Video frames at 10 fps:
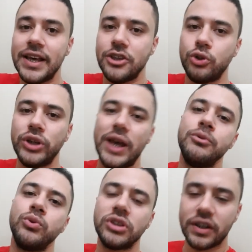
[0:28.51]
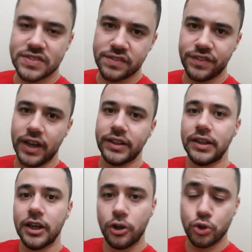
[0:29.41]
يكون امن وانت تعرف تصفح عليه
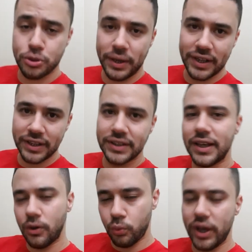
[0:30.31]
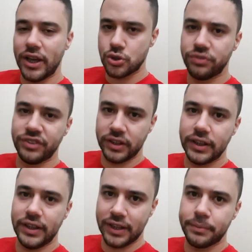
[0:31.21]
خش معايا على اللينك ده وهتشوف
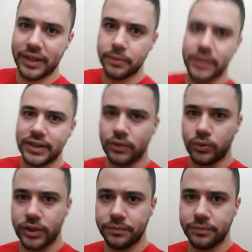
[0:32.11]
اللي انا بتكلم عليه ده